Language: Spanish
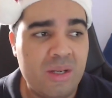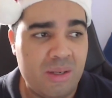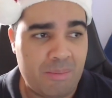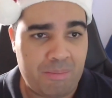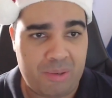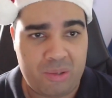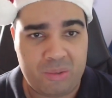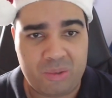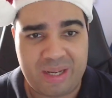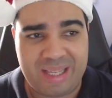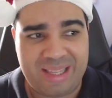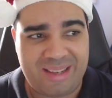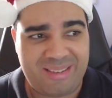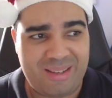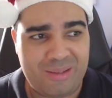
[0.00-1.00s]
Pero lo que
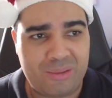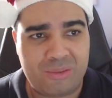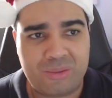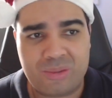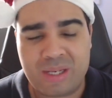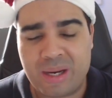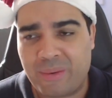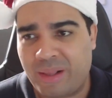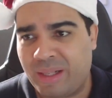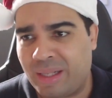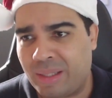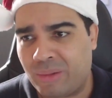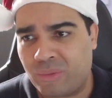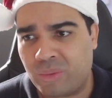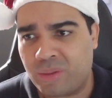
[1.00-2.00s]
está haciendo Sony ahora en
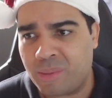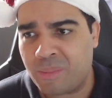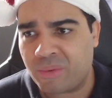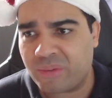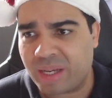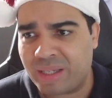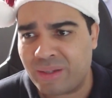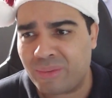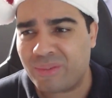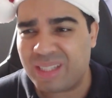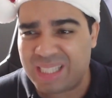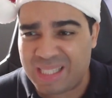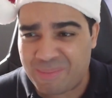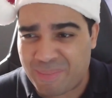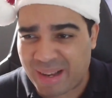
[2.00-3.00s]
estos últimos años,
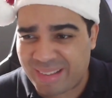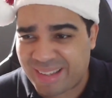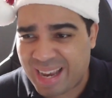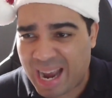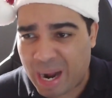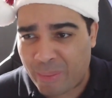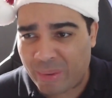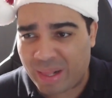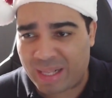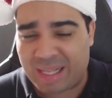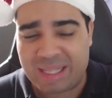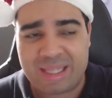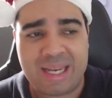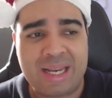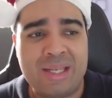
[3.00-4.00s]
y más ahora en
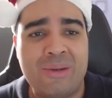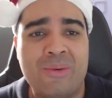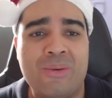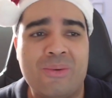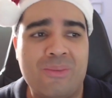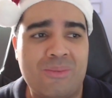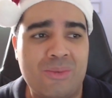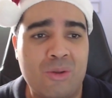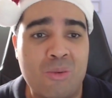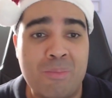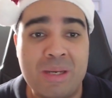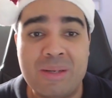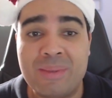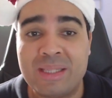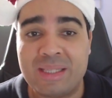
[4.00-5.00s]
este año
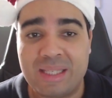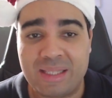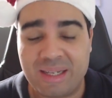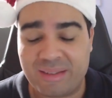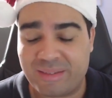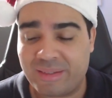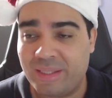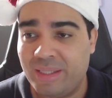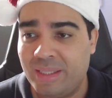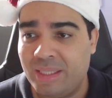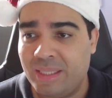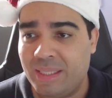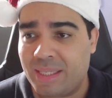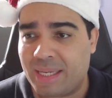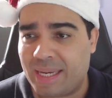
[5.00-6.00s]
2023
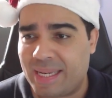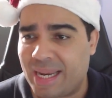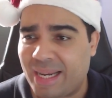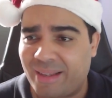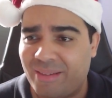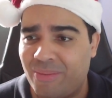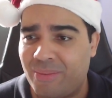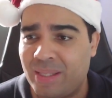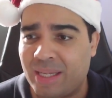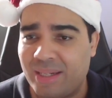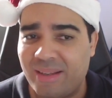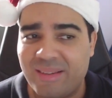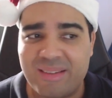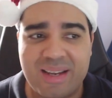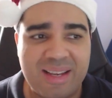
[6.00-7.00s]
que ya casi
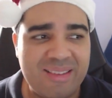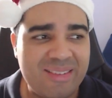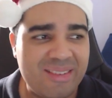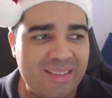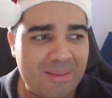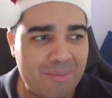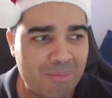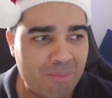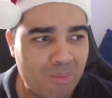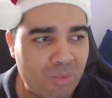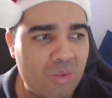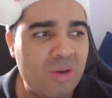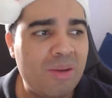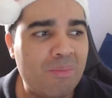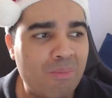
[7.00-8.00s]
finaliza, es
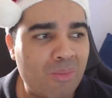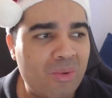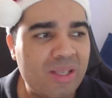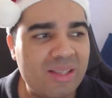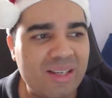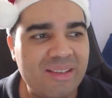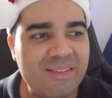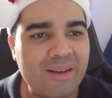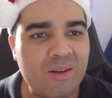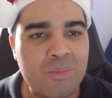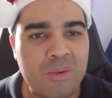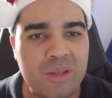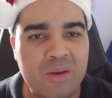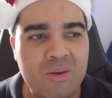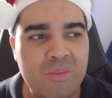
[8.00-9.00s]
muy, muy triste,
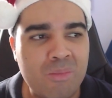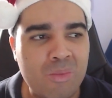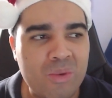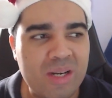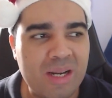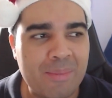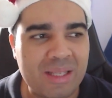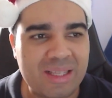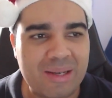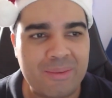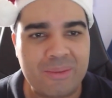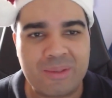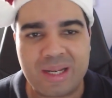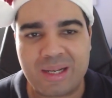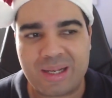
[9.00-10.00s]
como digo, muy
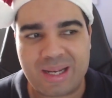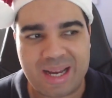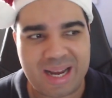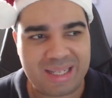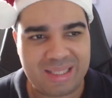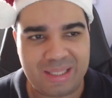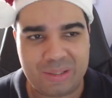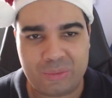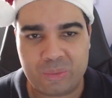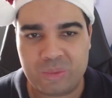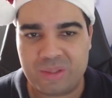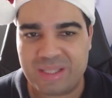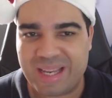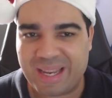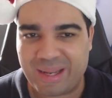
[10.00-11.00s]
lamentable, una actitud
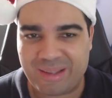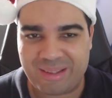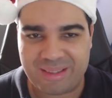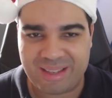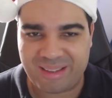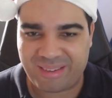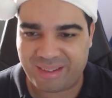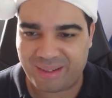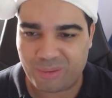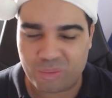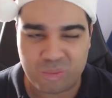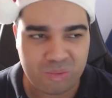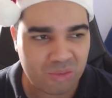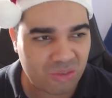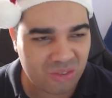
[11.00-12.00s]
de, ser
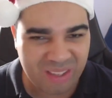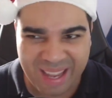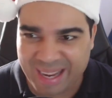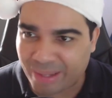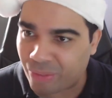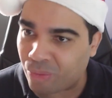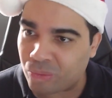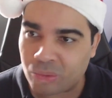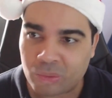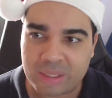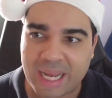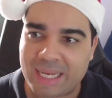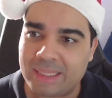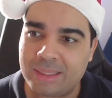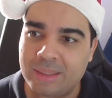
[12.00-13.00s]
un cerdo
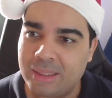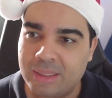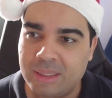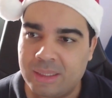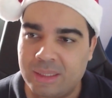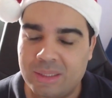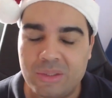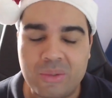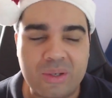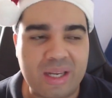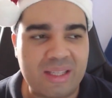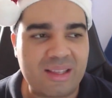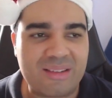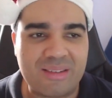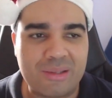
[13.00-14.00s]
total, lo que
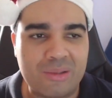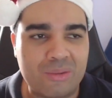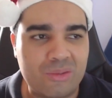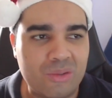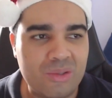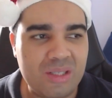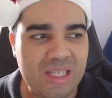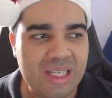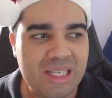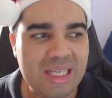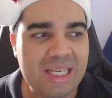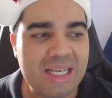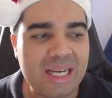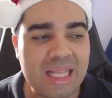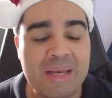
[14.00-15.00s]
está haciendo Sony,
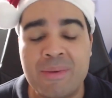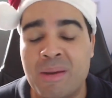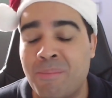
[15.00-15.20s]
y cada vez